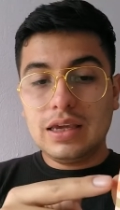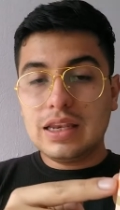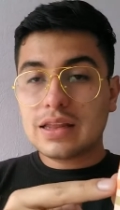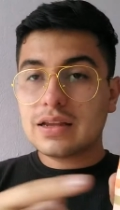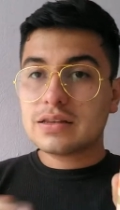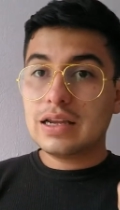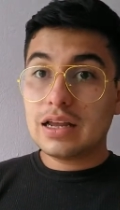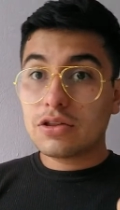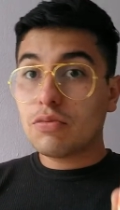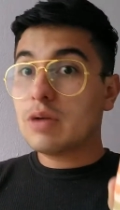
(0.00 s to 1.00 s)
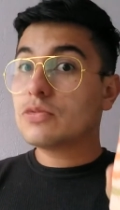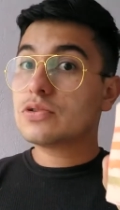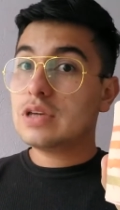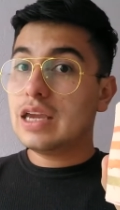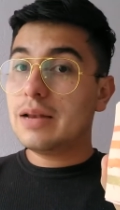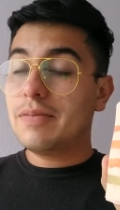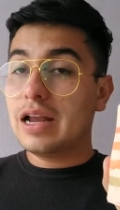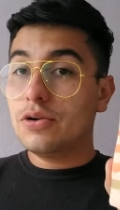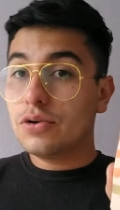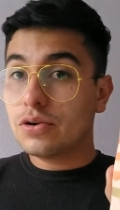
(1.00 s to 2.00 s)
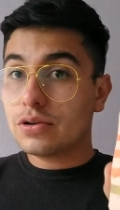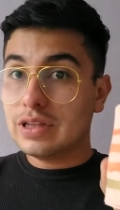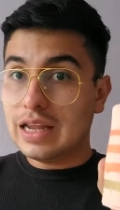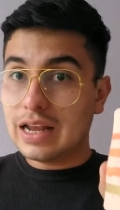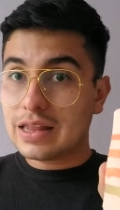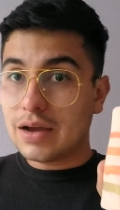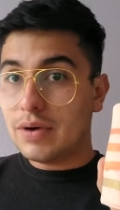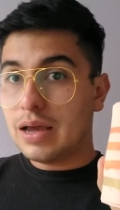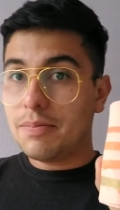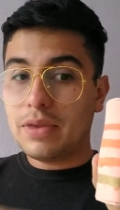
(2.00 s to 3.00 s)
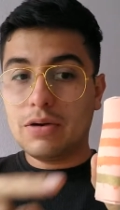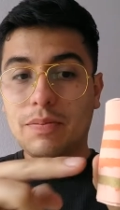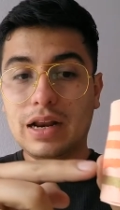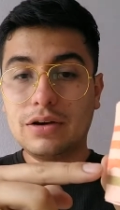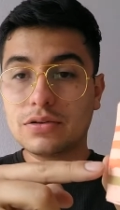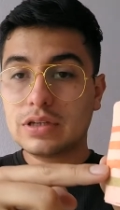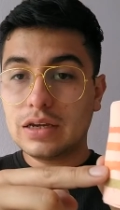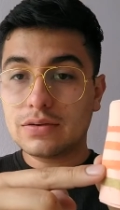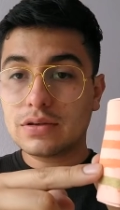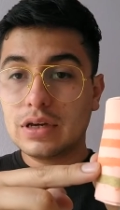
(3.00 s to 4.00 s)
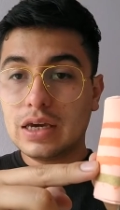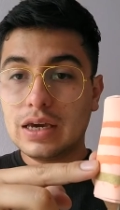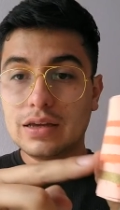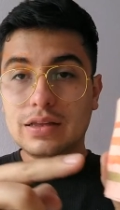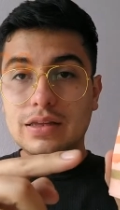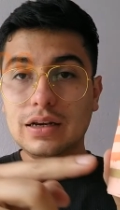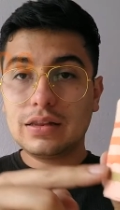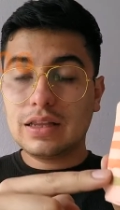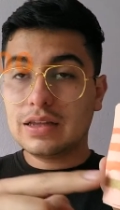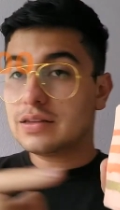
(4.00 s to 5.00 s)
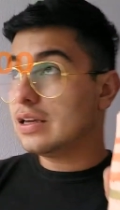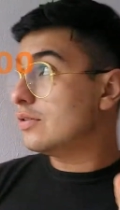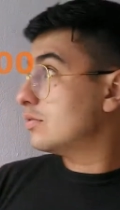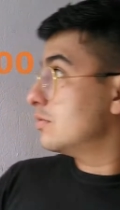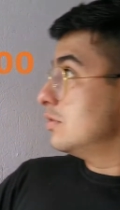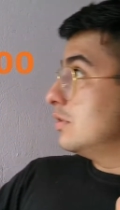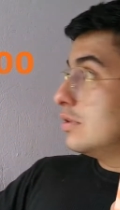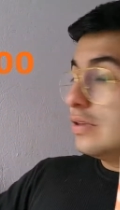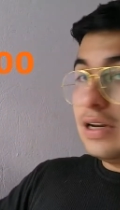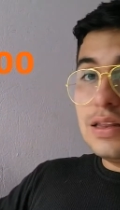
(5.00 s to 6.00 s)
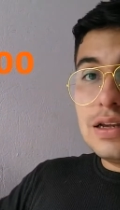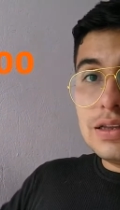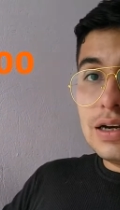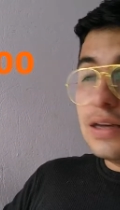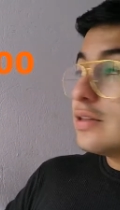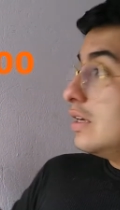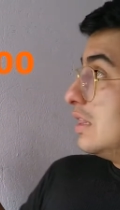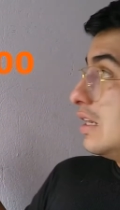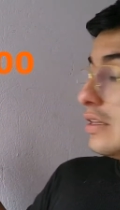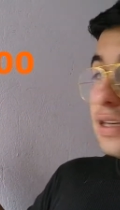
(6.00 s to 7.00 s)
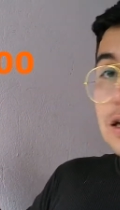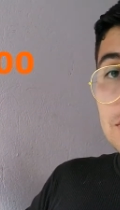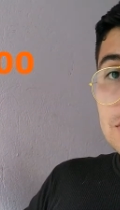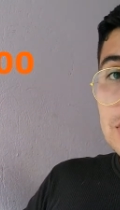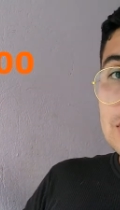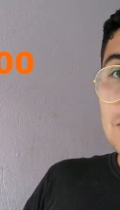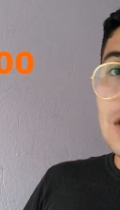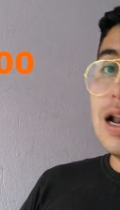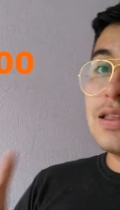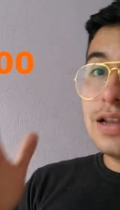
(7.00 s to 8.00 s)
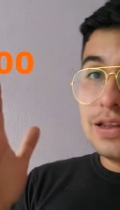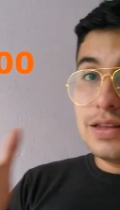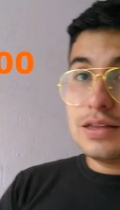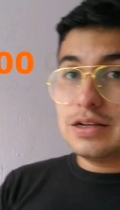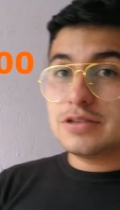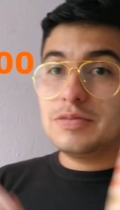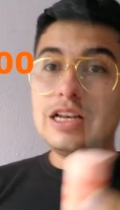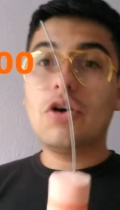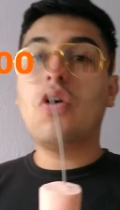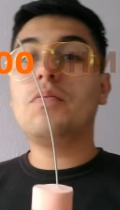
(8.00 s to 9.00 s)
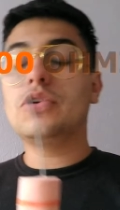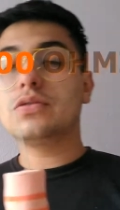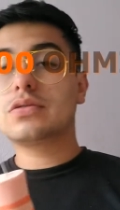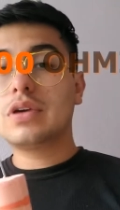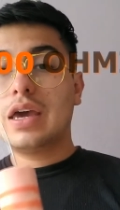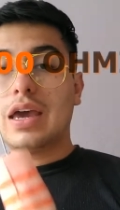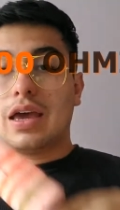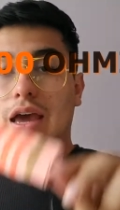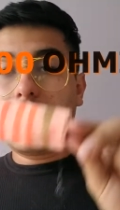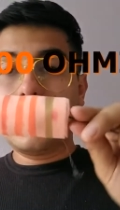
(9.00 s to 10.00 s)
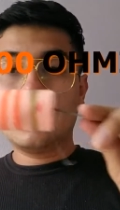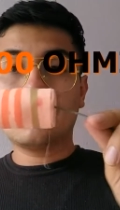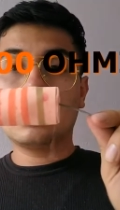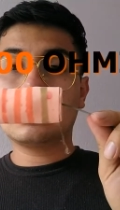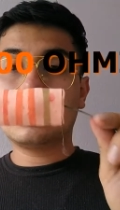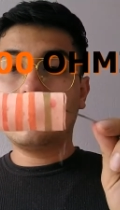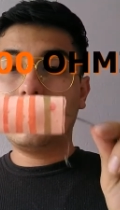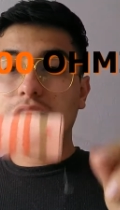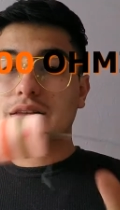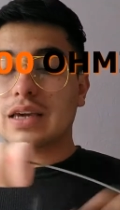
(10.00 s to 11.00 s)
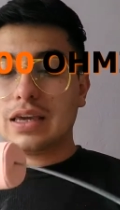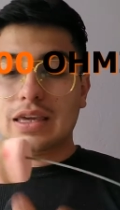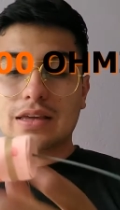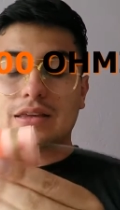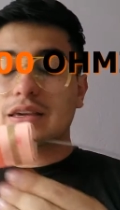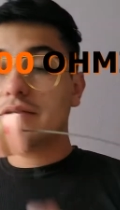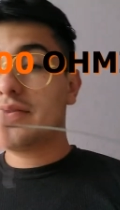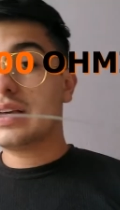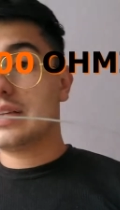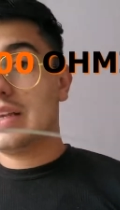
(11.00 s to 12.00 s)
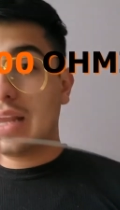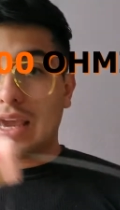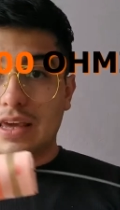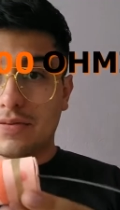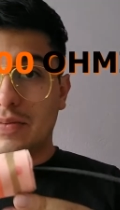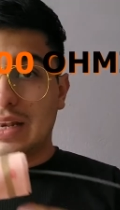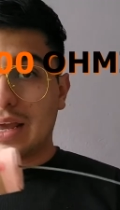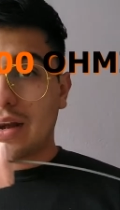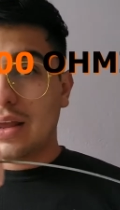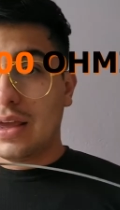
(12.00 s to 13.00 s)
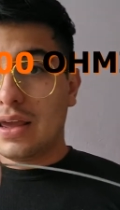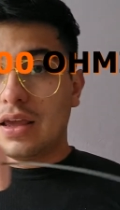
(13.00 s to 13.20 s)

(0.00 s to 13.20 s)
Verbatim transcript: y la tercera tomamos el valor de la tabla pero para los ceros, es decir, 3 ceros. 33 y 3 ceros es igual a 33.000 ohmios. A eso hace referencia y así de fácil es mirar